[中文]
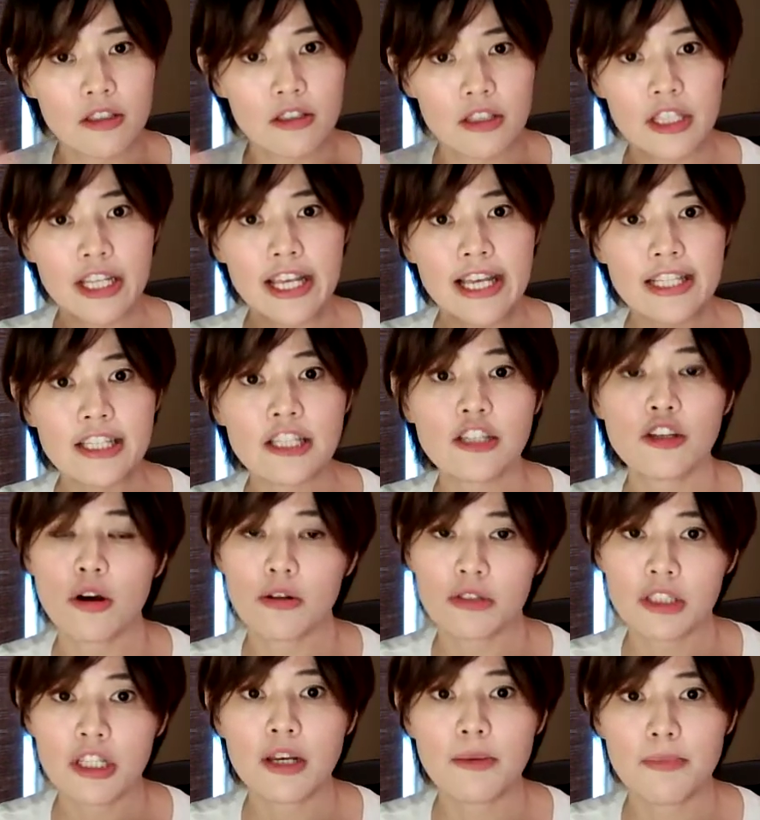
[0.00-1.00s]
天气又
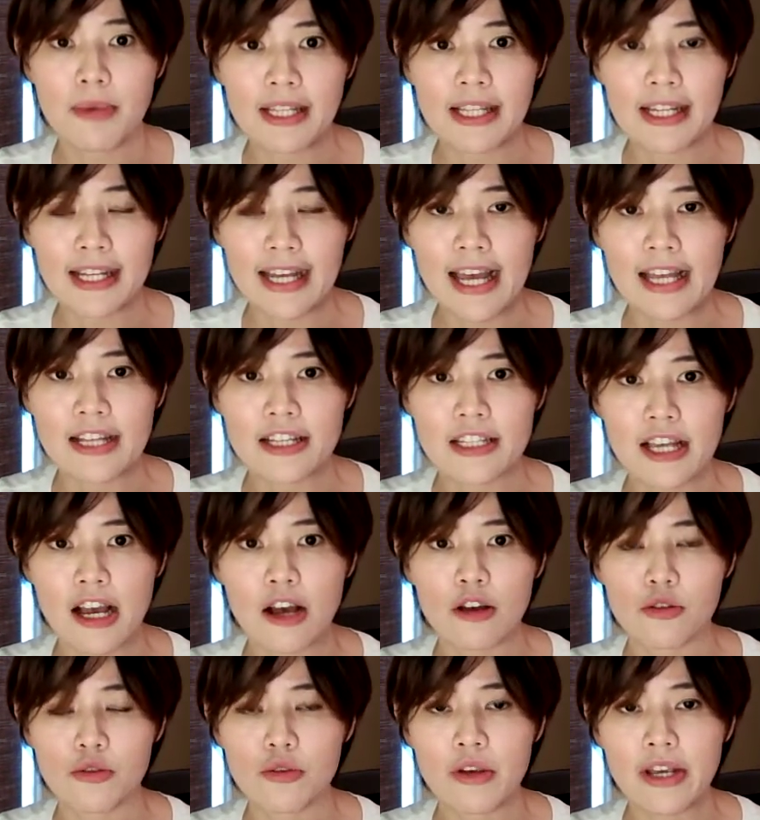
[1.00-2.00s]
特别的干
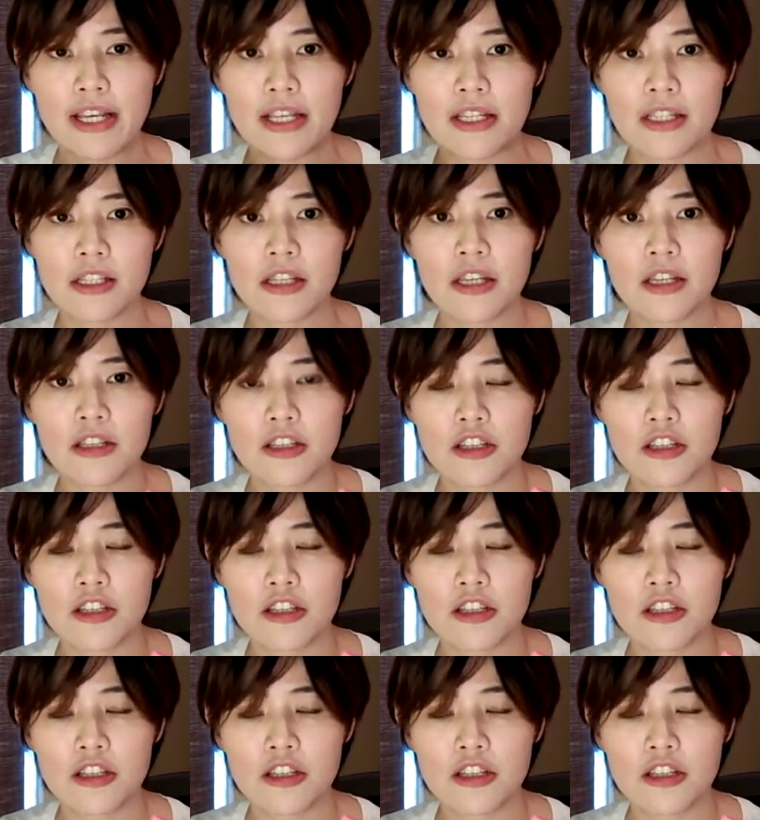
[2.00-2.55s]
燥，所以甚